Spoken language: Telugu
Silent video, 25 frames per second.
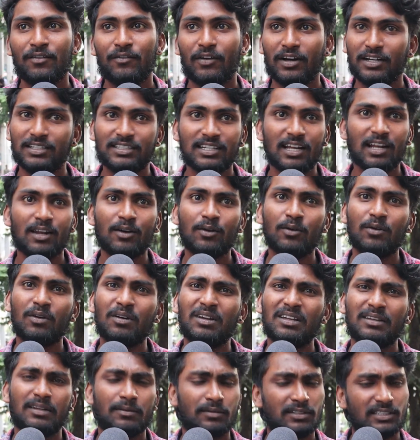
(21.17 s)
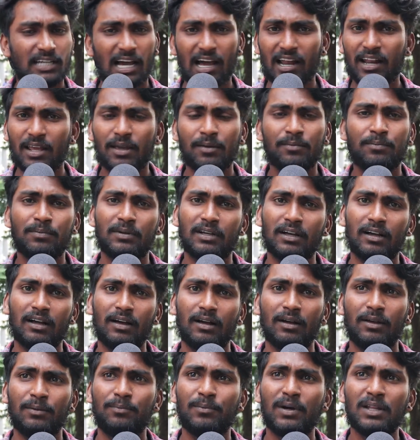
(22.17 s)
వర్షాలకు చాలా
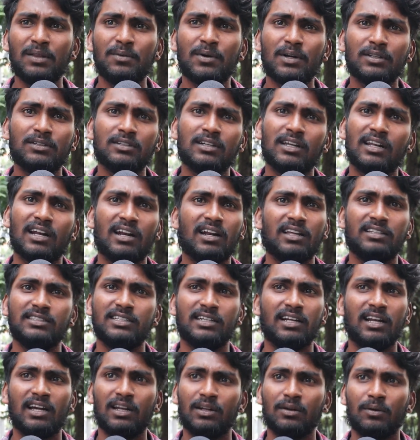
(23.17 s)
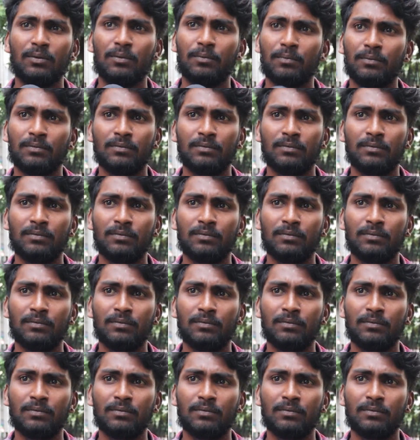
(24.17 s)
ఇబ్బంది పడుతున్నారు అన్న జనాలు